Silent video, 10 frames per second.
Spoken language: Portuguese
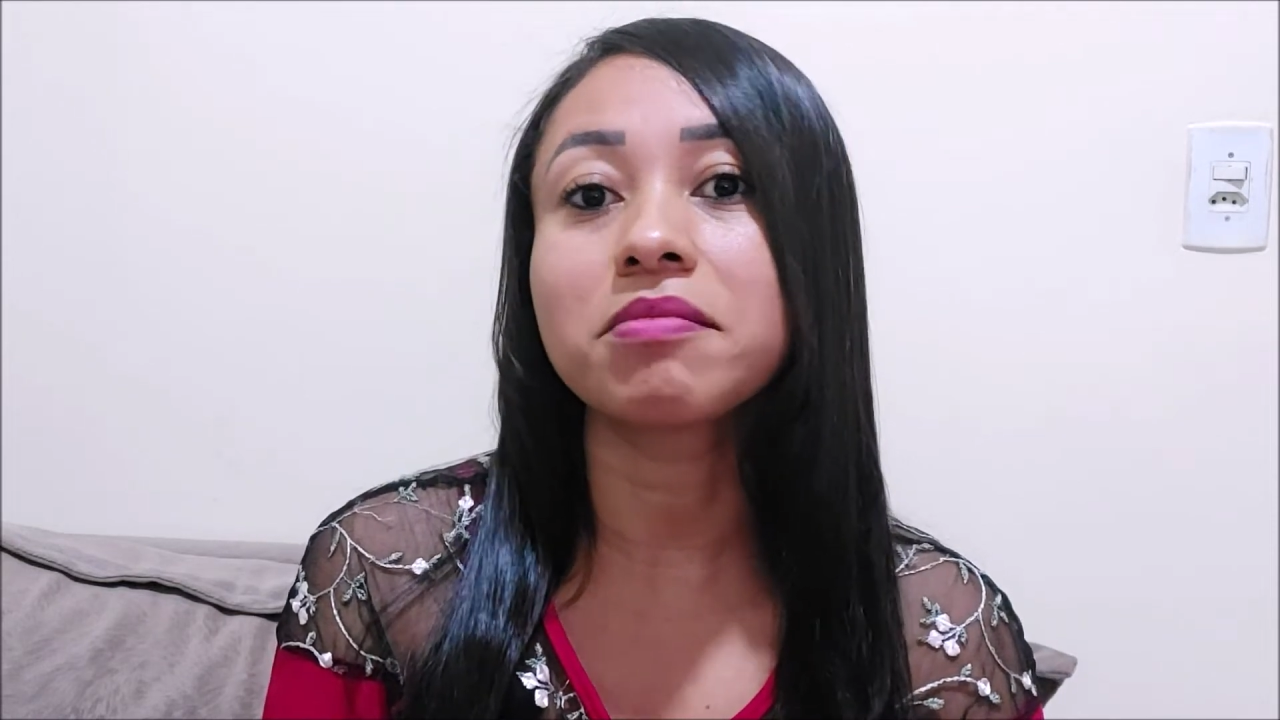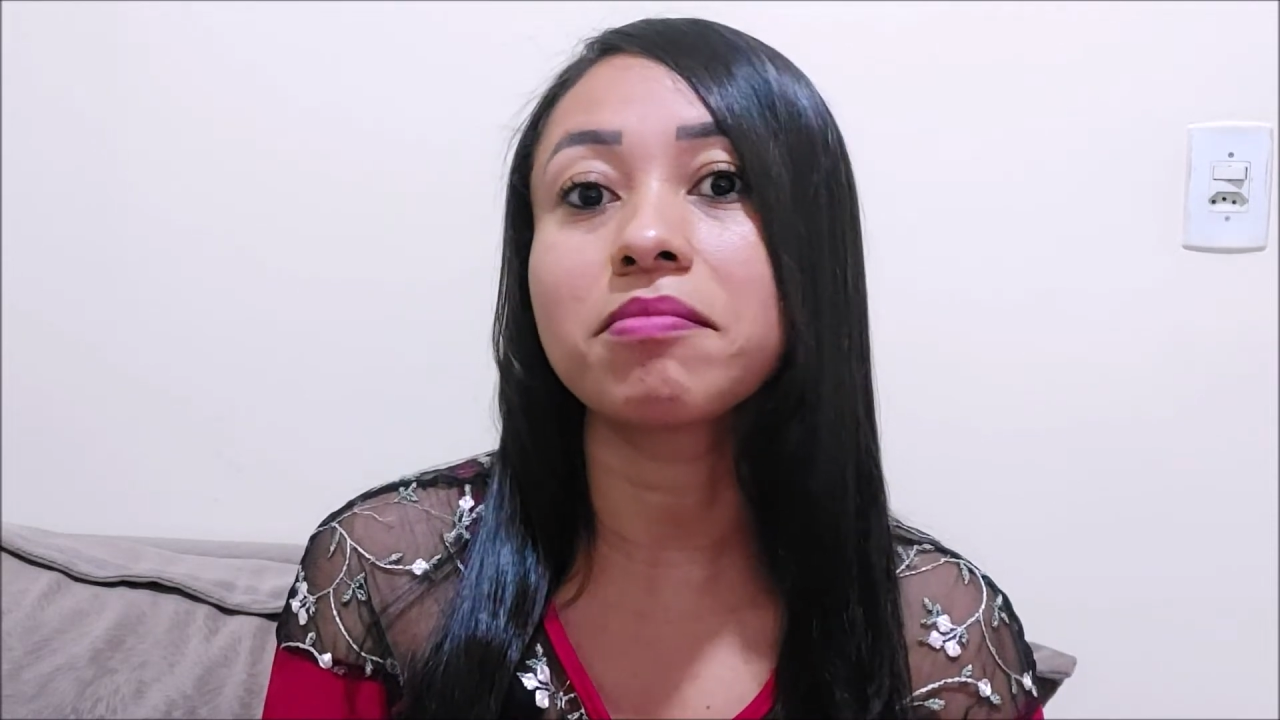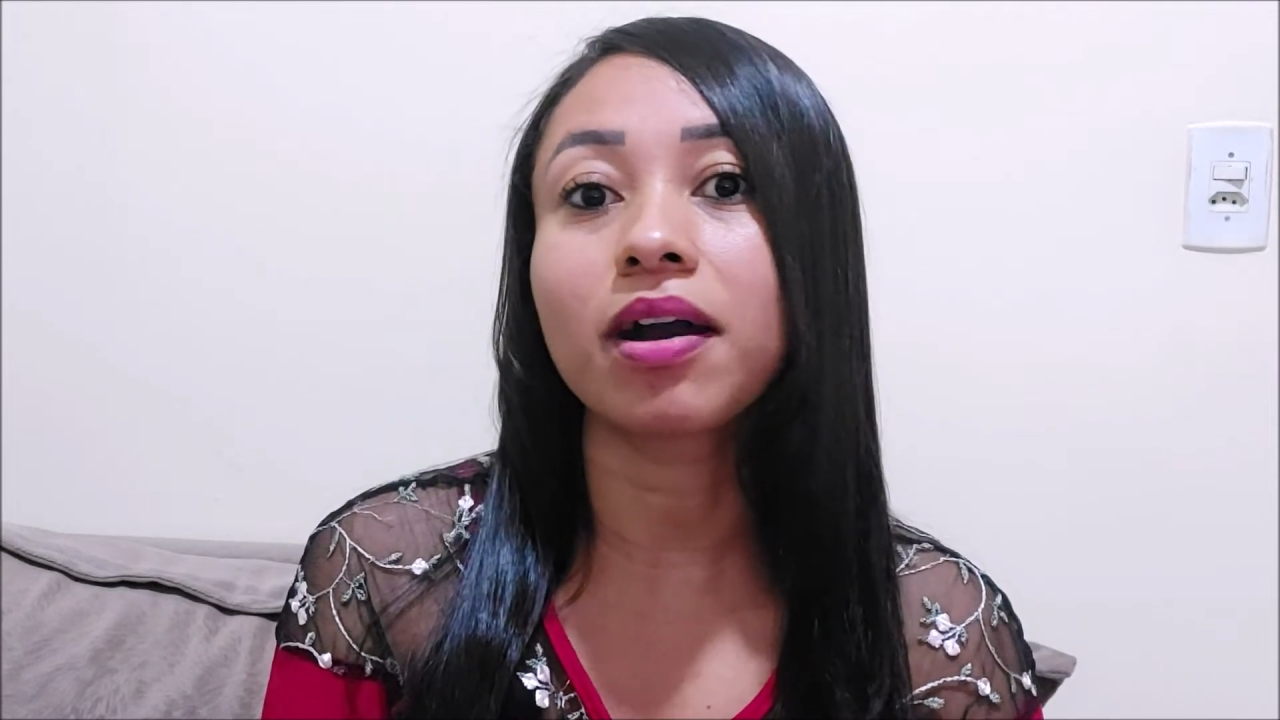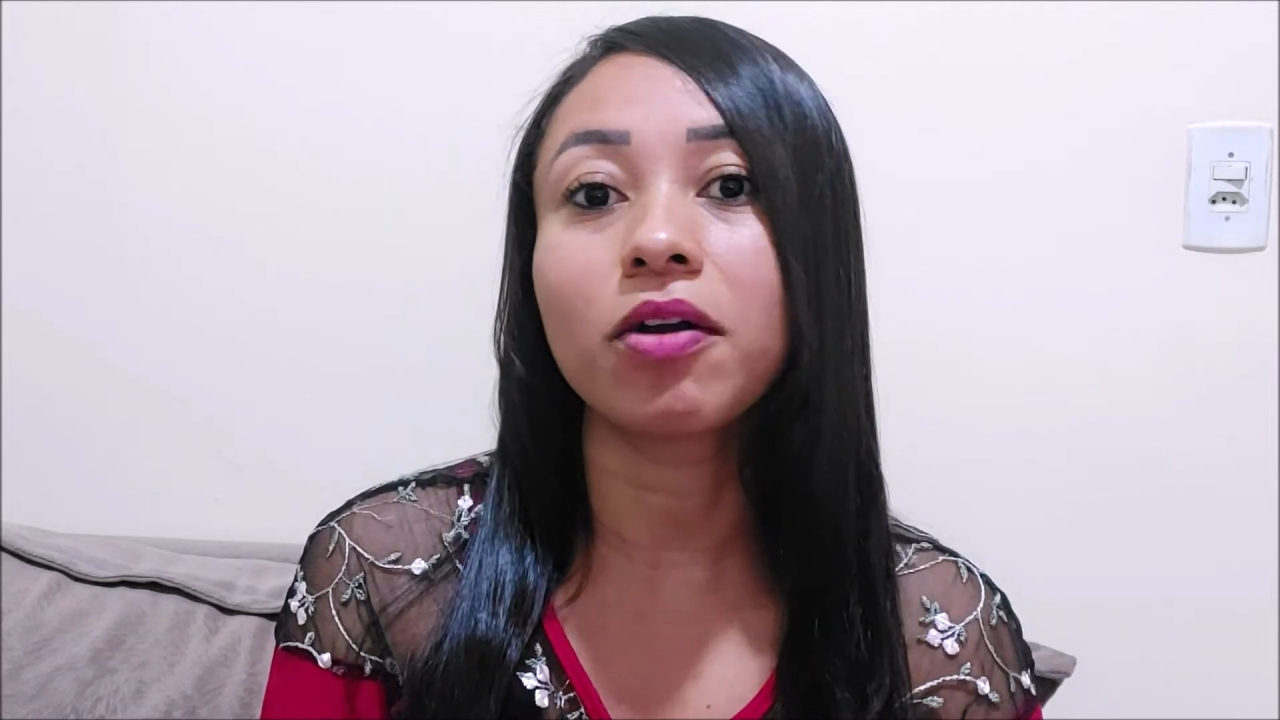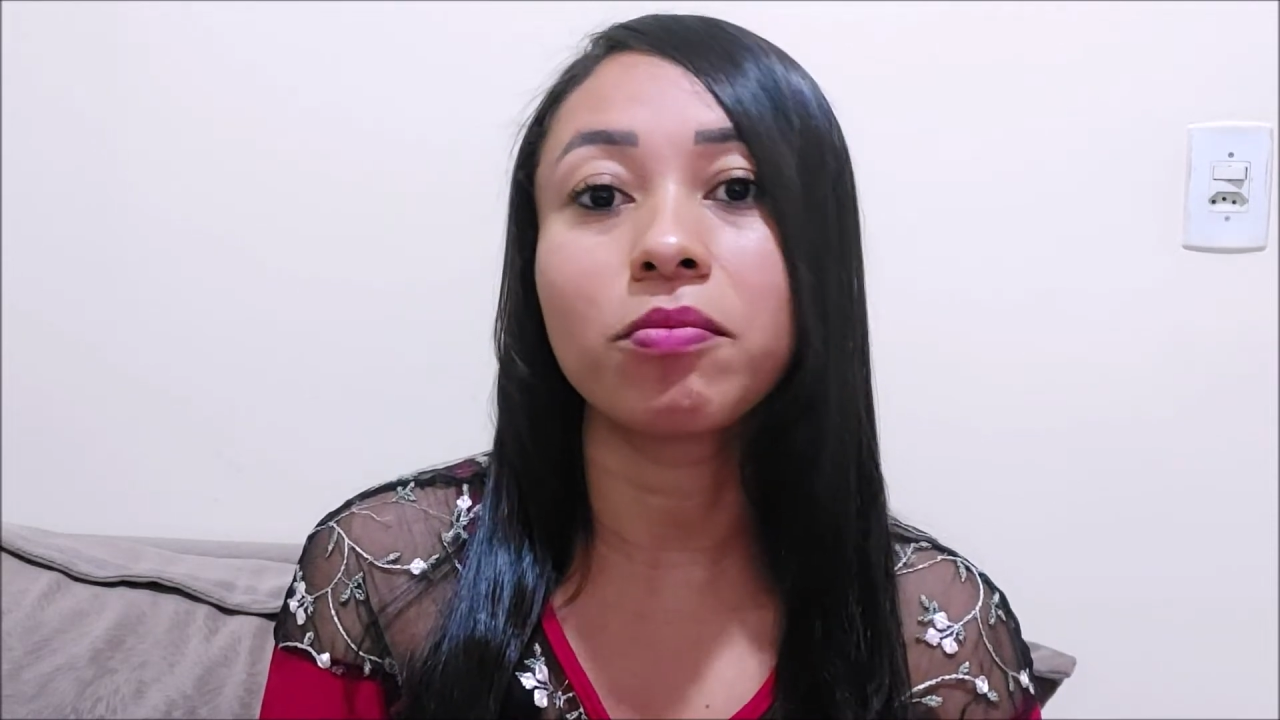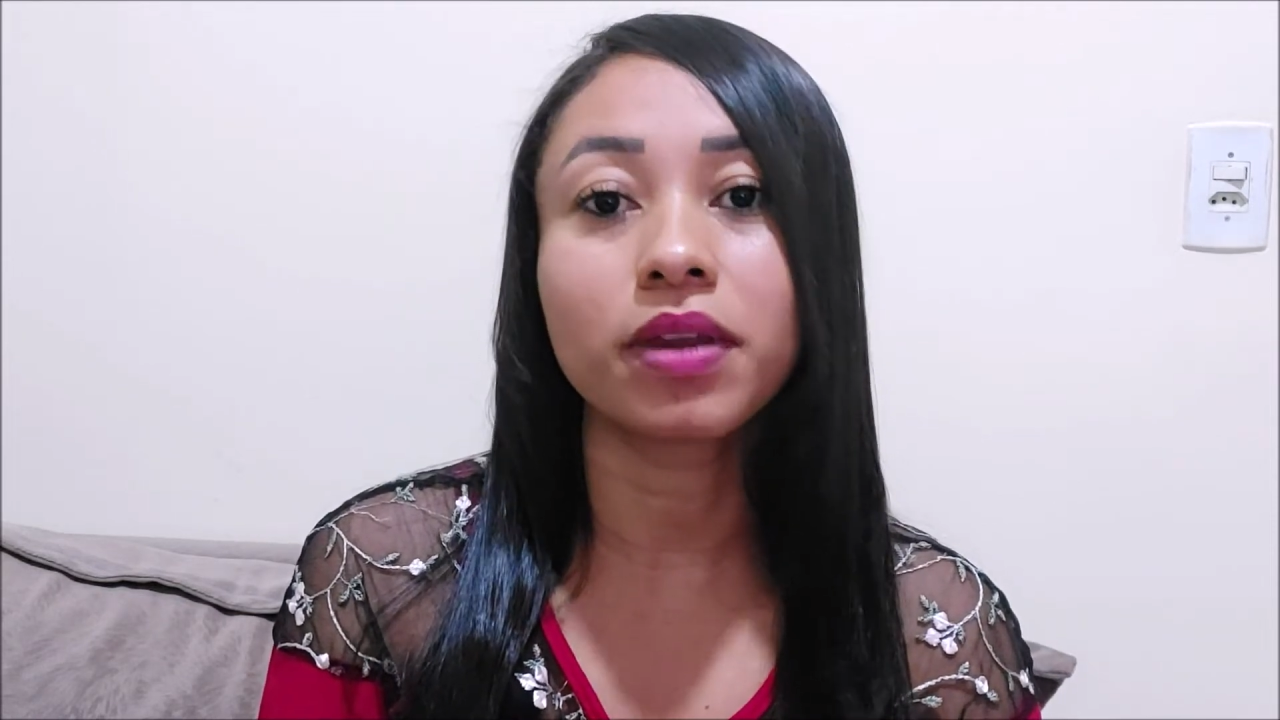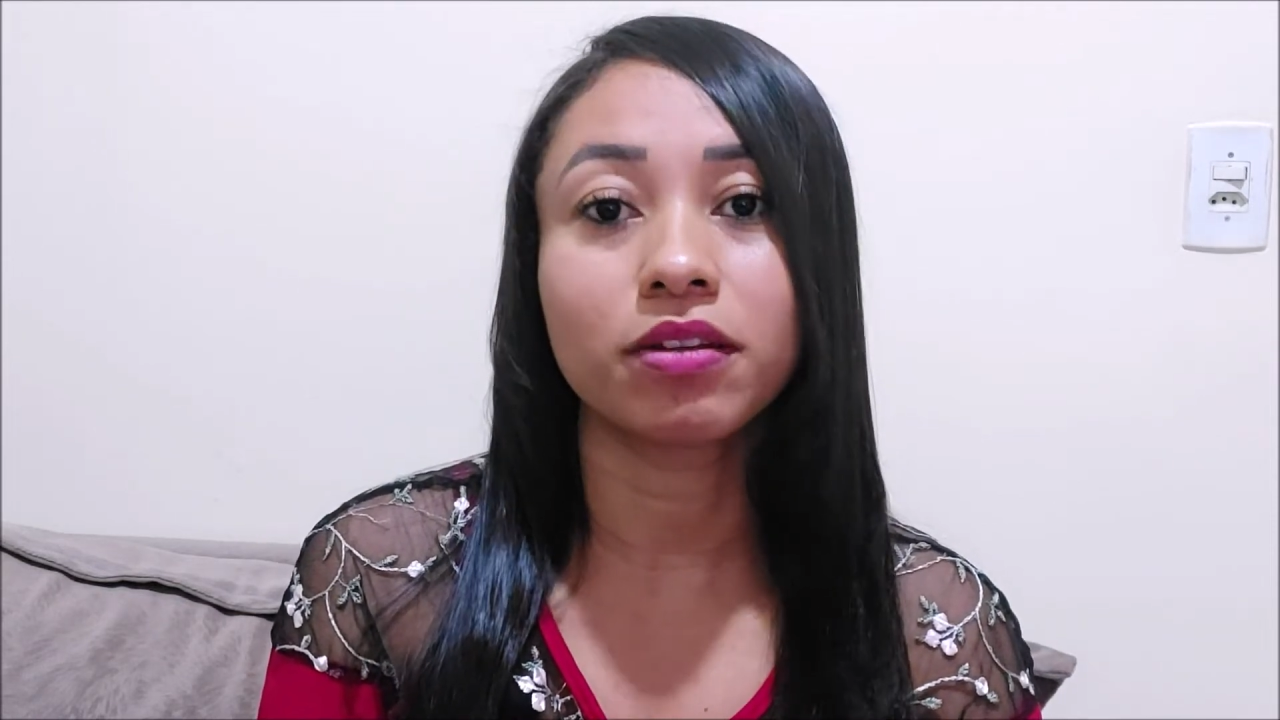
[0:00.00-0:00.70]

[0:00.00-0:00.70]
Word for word: mal para